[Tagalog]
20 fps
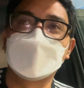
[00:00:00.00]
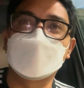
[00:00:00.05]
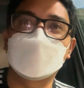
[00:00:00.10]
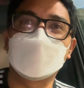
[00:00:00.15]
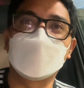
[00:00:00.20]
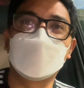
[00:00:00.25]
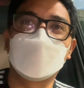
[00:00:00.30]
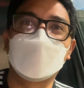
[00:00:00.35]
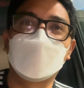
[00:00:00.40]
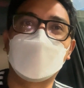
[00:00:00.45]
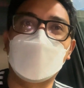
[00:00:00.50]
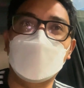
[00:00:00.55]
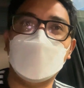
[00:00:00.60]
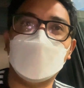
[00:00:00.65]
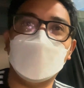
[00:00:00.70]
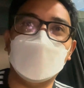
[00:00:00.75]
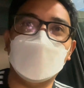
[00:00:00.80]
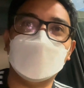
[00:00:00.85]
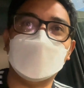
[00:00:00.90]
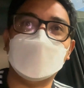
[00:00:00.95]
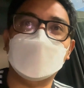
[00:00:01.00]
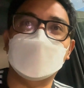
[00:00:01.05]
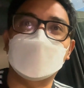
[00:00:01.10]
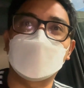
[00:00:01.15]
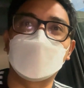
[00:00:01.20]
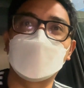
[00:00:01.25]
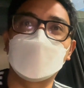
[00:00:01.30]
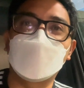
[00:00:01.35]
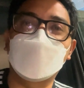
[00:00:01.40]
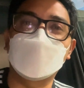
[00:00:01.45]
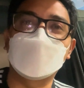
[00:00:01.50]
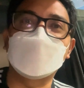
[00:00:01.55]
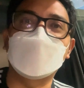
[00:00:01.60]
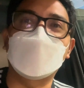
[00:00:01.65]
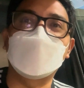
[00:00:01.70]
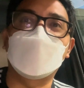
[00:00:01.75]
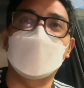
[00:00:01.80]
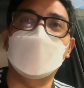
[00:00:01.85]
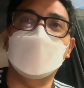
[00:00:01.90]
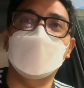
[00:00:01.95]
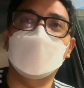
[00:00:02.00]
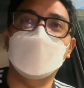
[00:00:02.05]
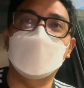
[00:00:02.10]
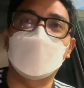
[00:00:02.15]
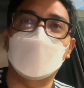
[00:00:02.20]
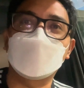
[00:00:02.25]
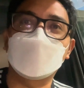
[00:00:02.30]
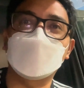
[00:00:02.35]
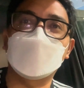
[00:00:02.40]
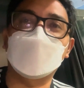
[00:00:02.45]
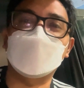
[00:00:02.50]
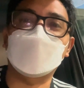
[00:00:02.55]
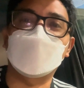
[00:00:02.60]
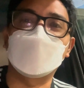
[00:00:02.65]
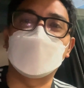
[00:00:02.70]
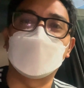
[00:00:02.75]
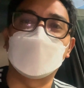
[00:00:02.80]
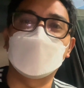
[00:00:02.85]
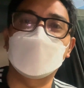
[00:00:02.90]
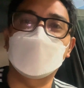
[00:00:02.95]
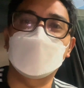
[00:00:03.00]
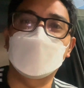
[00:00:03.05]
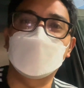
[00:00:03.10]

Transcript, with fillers: So, bakit? So, hindi ko din alam. Huwag nyo na yung tanong.